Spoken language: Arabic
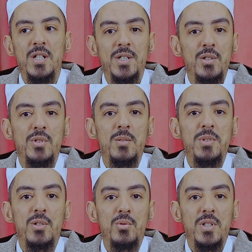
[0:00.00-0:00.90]
أنه لم
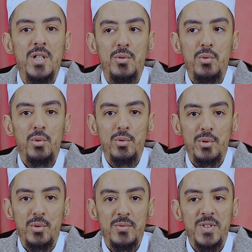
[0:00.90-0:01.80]
يكن له
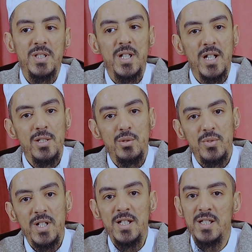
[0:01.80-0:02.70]
عذر في
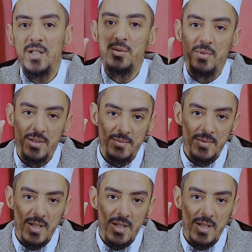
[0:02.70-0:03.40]
التخلف عن الغزوة